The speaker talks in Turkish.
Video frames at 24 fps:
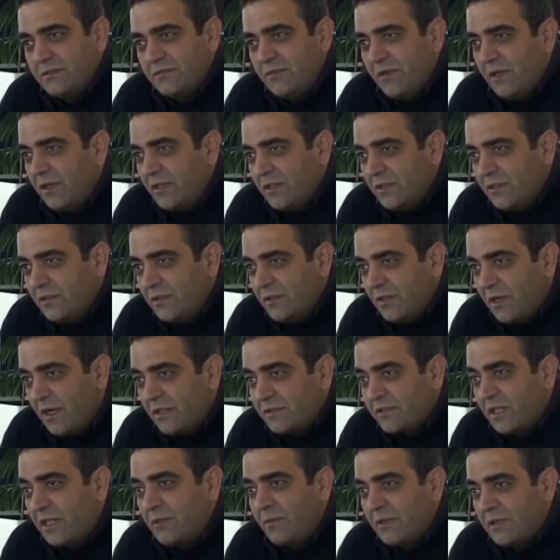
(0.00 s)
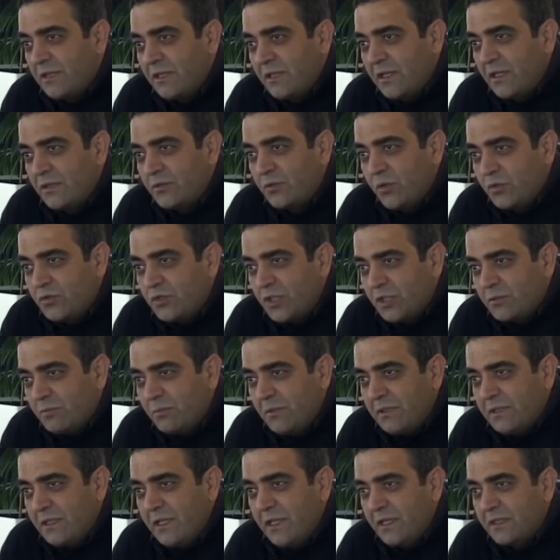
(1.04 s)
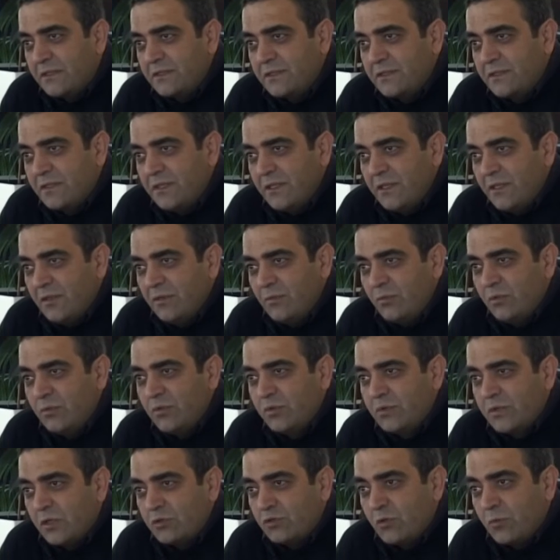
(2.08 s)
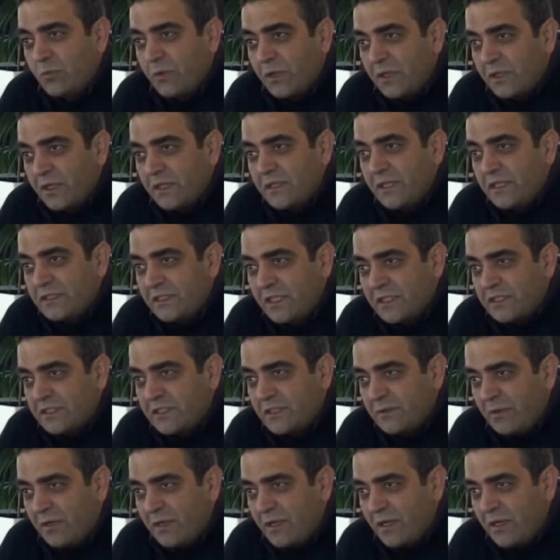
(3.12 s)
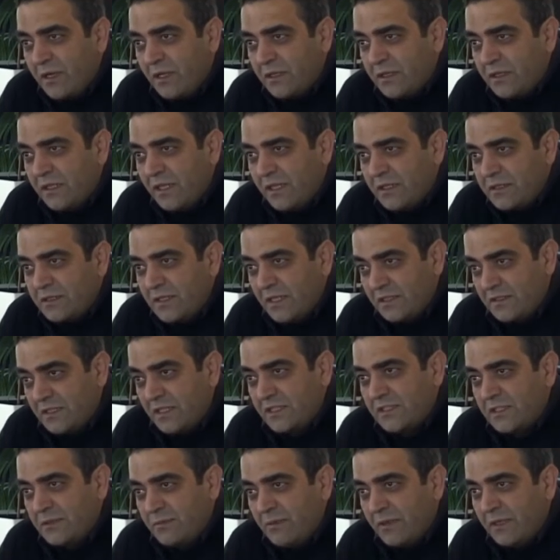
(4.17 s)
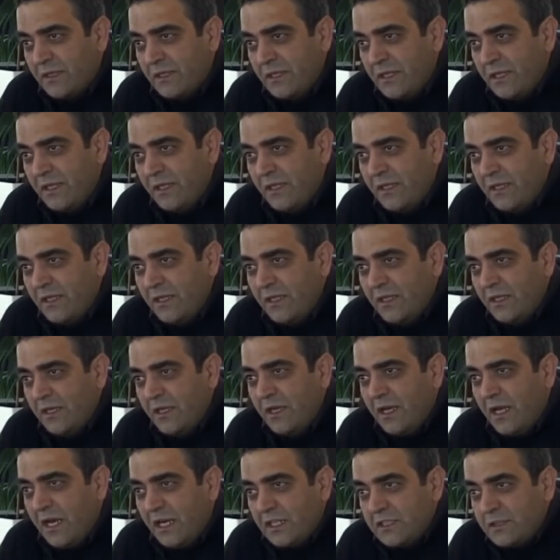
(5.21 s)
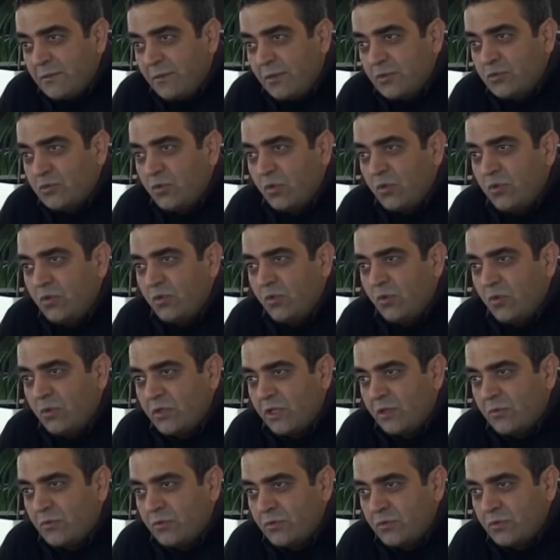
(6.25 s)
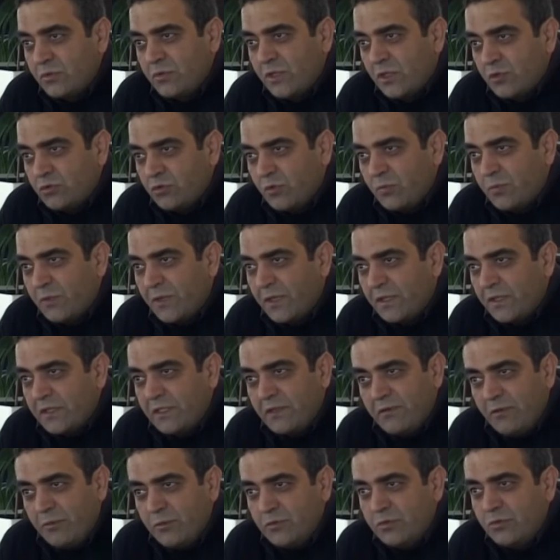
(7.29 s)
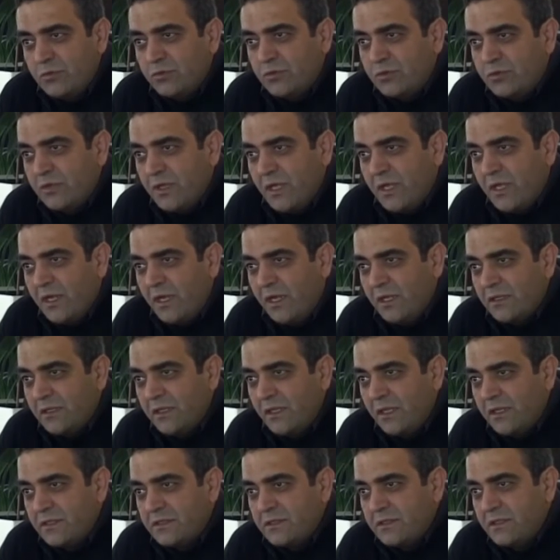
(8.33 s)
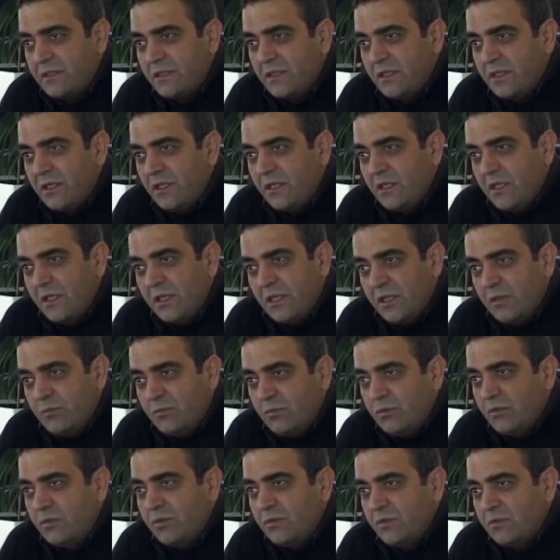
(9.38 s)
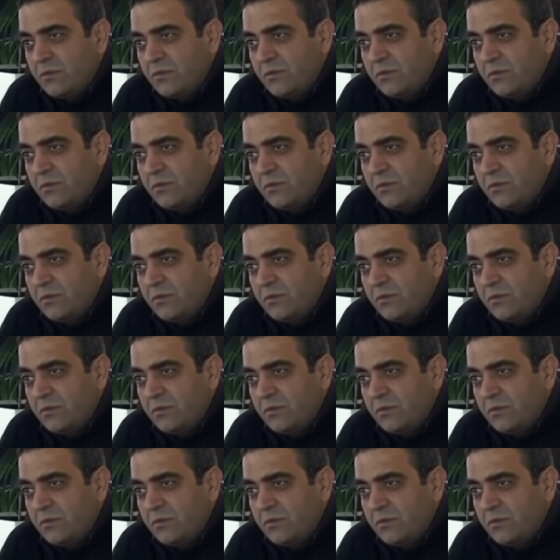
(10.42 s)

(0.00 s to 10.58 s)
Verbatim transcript: ve azalmadılar, göç etmediler. Bulundukları topraklarda esas itibariyle kaldılar, esas itibariyle. Her zaman çoğunluk oldular bulundukları topraklarda ve bütün Türkiye'ye yayıldılar. E, bu e,